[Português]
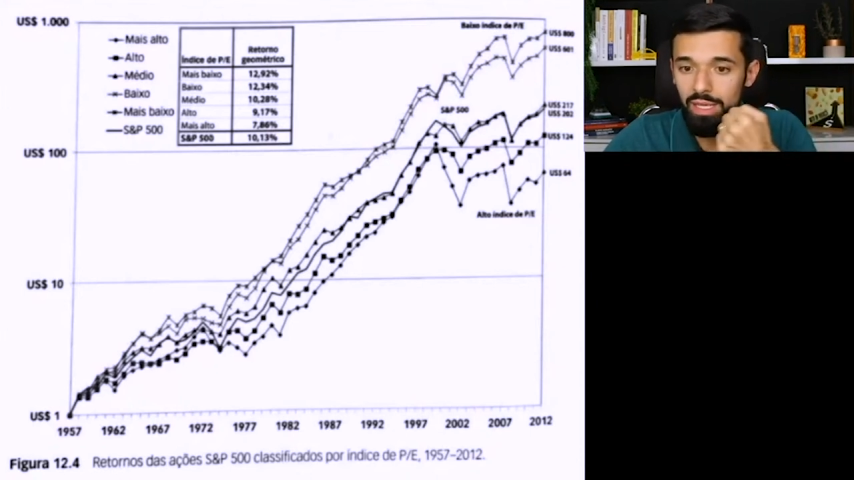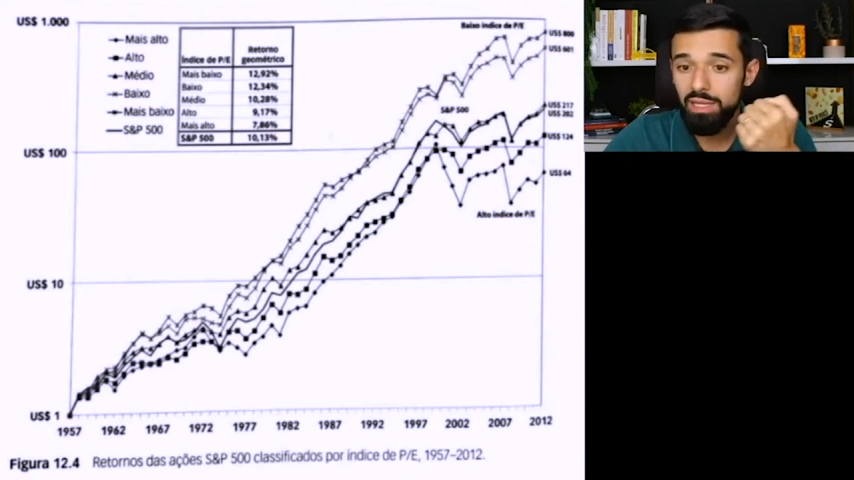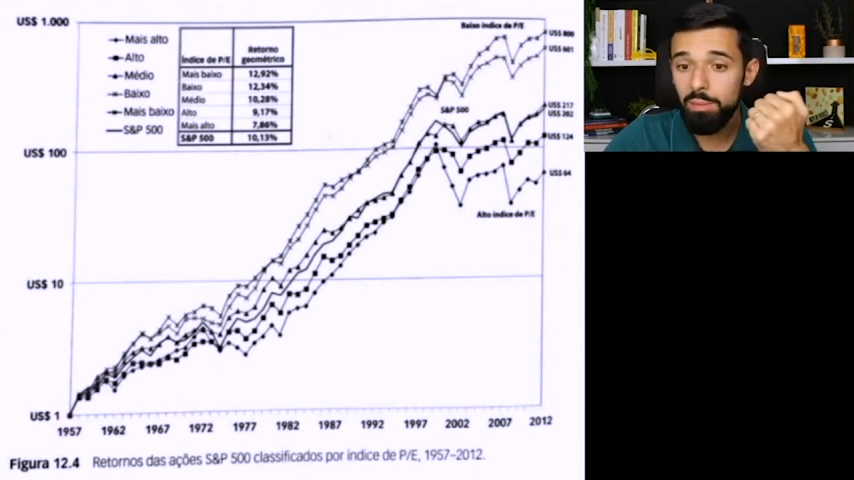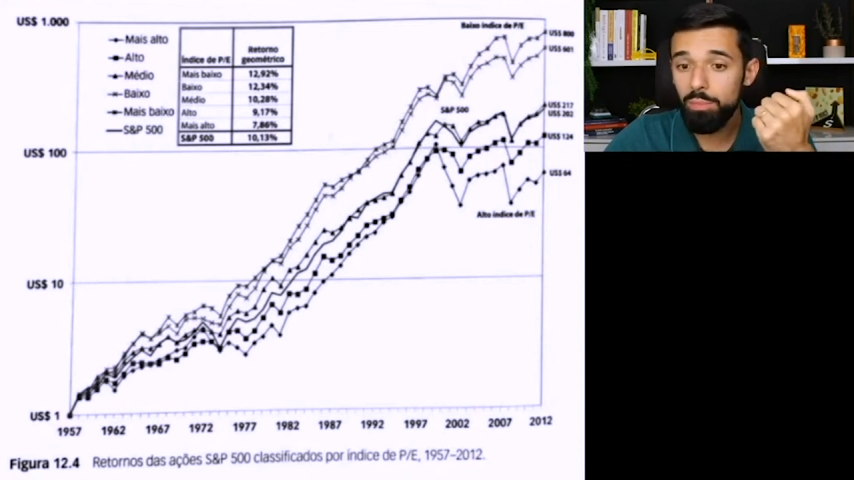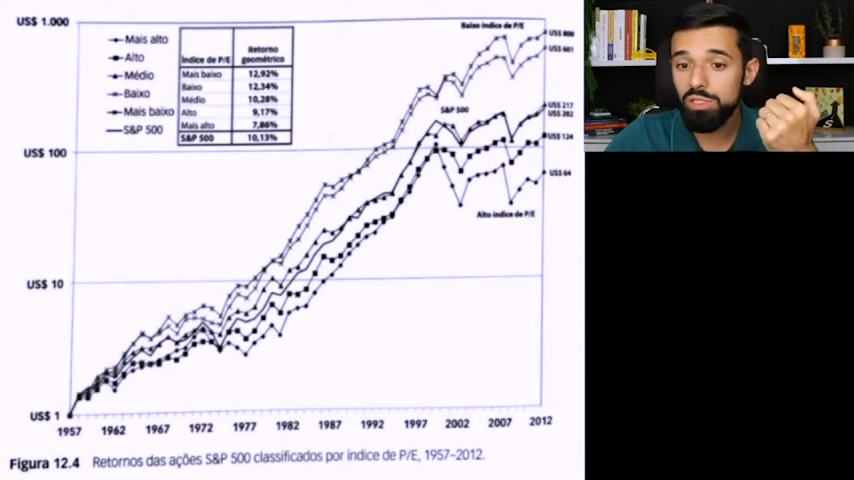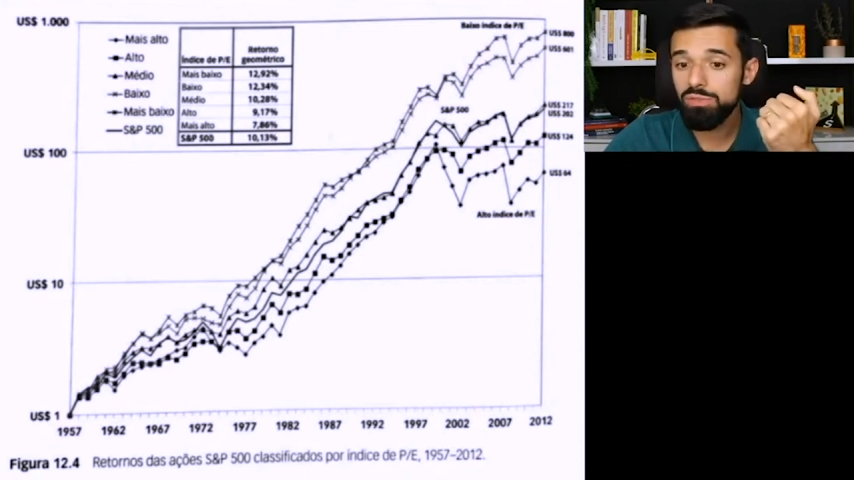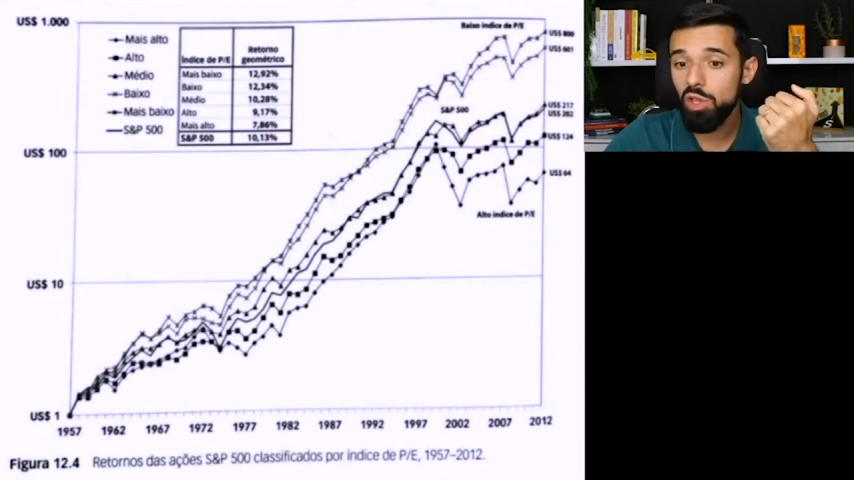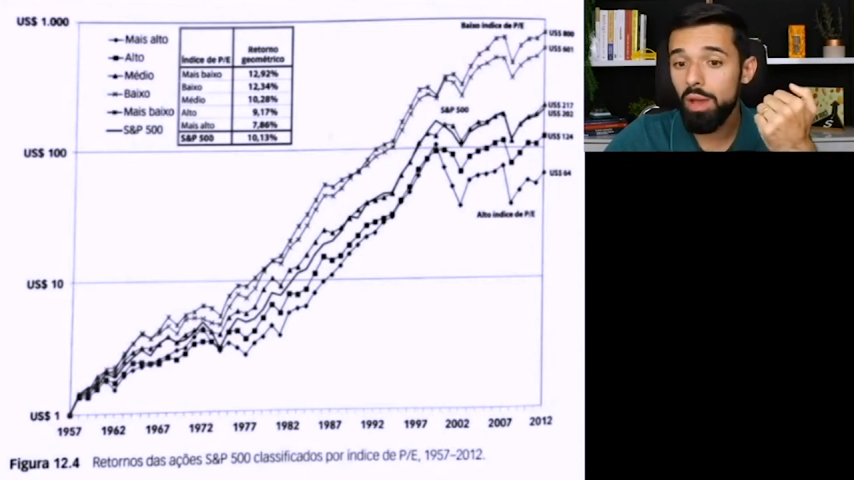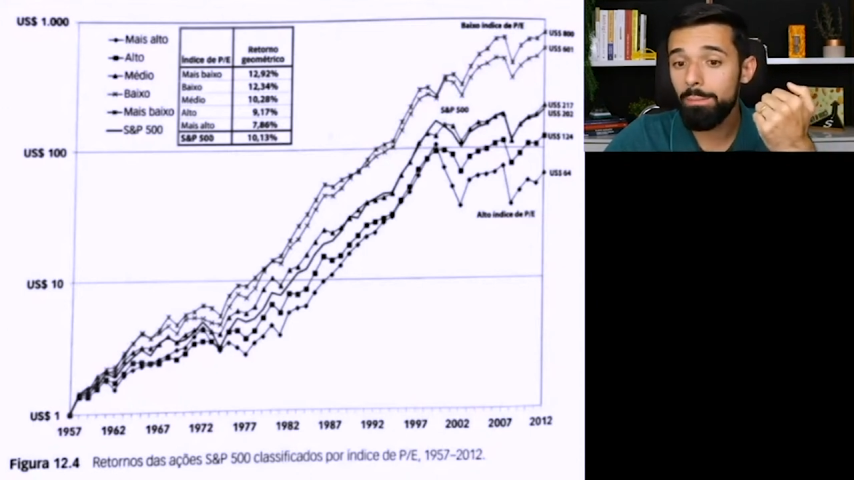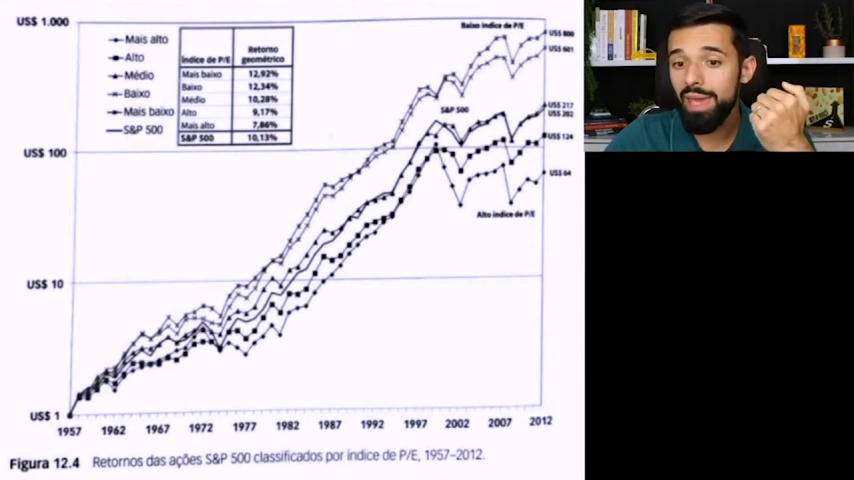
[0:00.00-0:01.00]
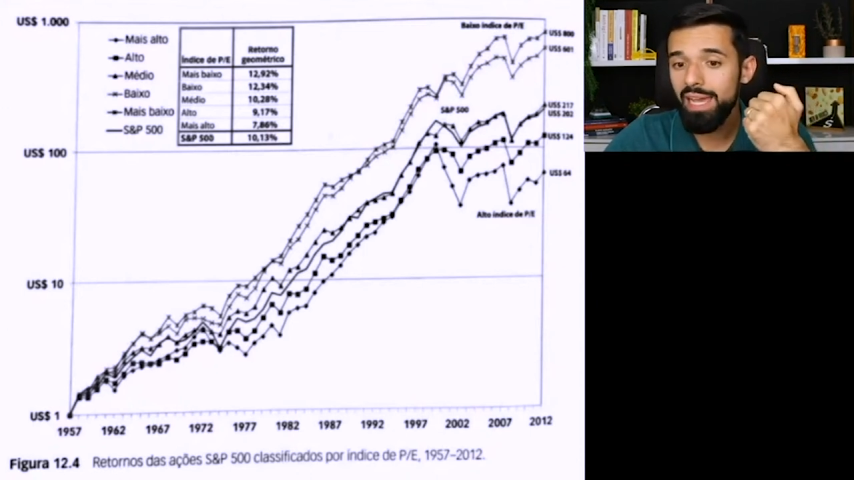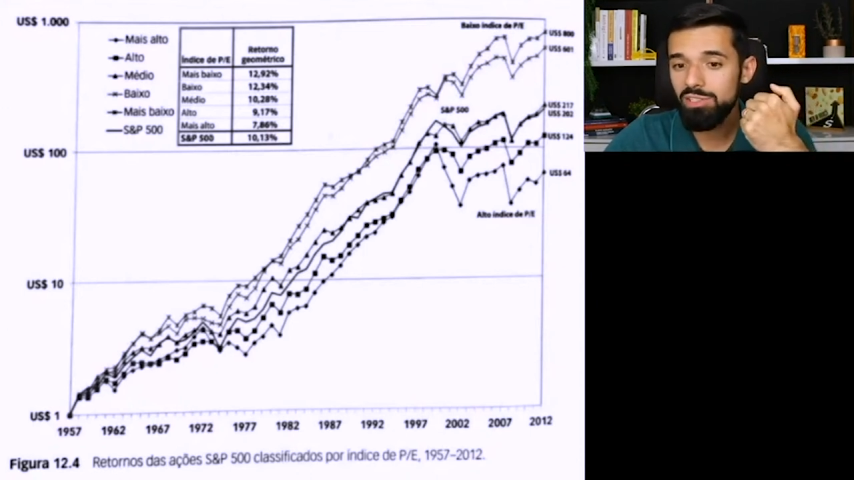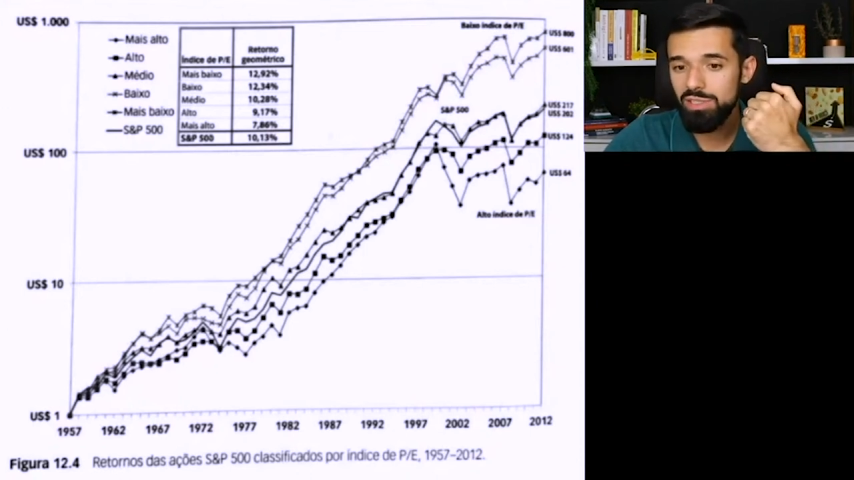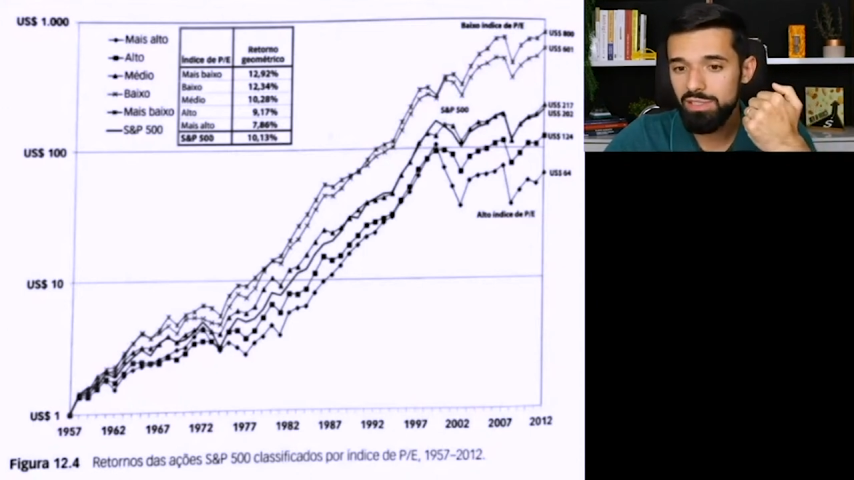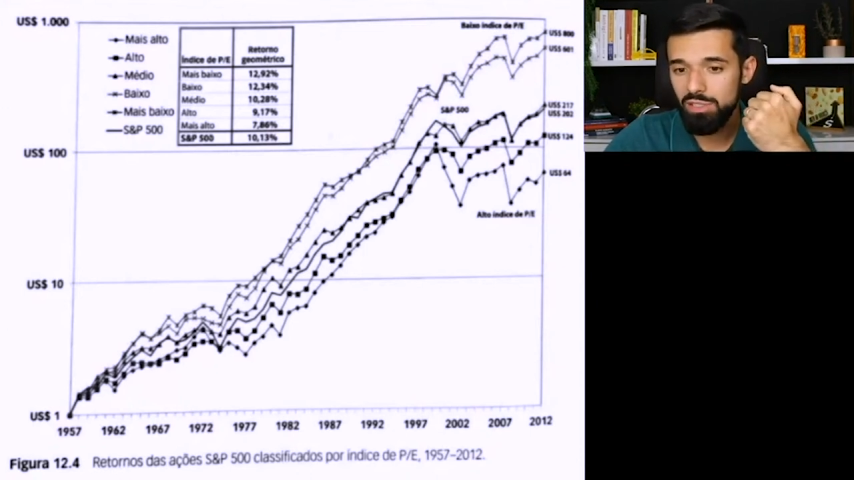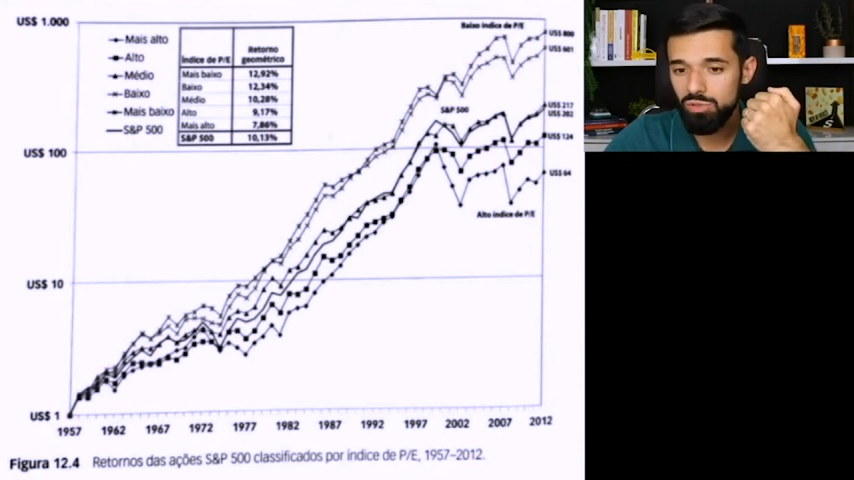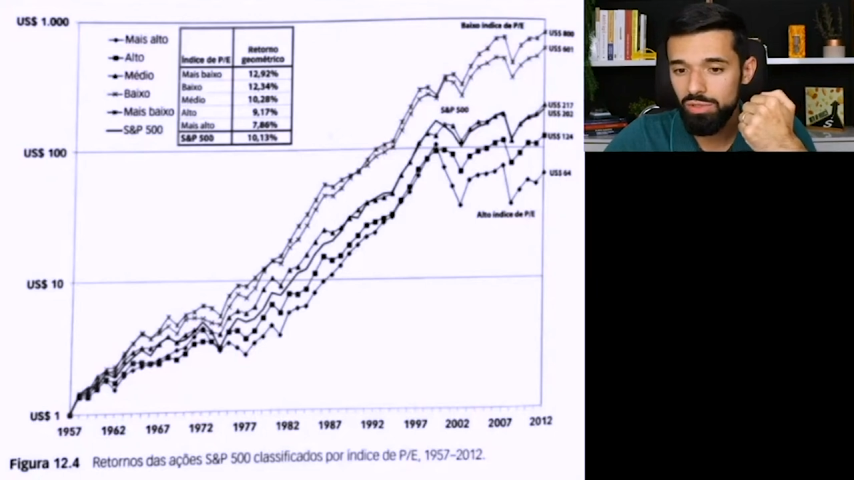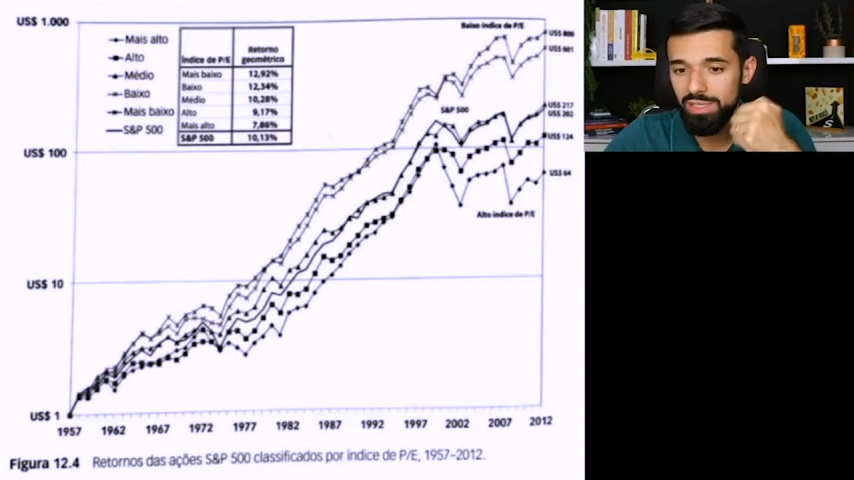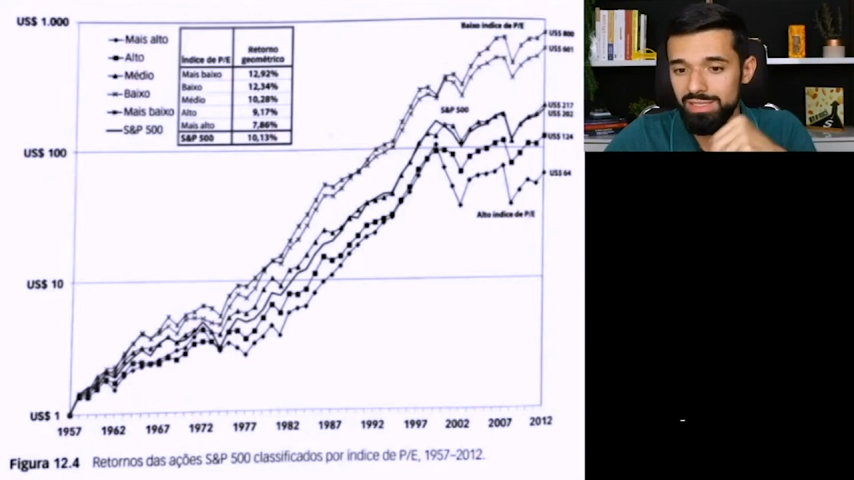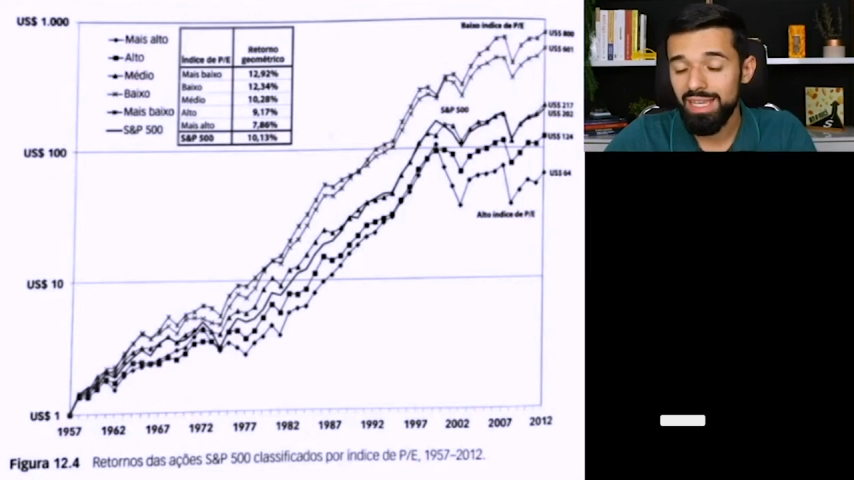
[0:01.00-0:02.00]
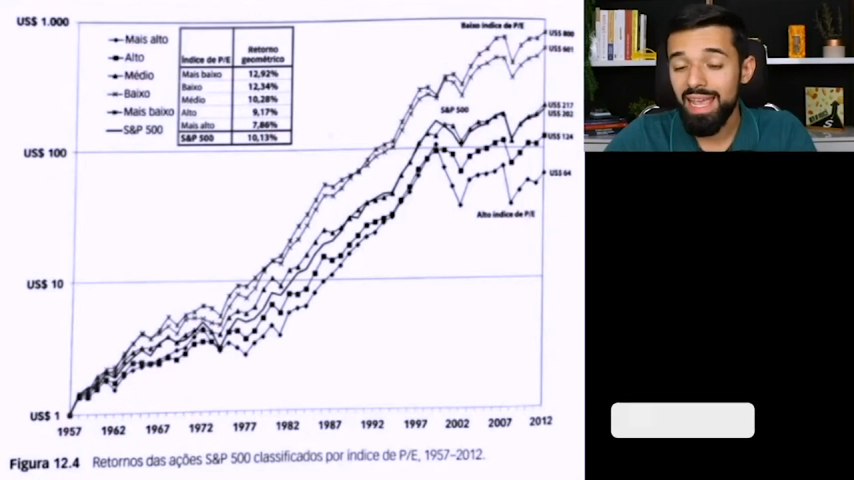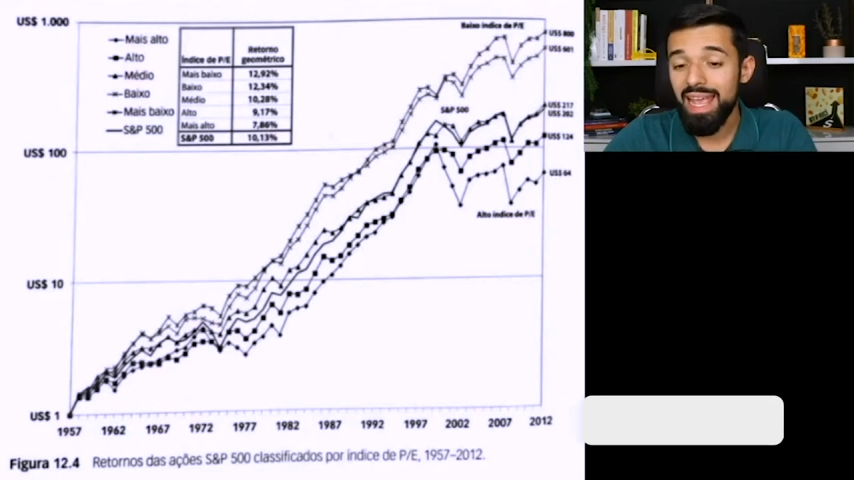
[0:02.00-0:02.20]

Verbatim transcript: Depois veio a média das ações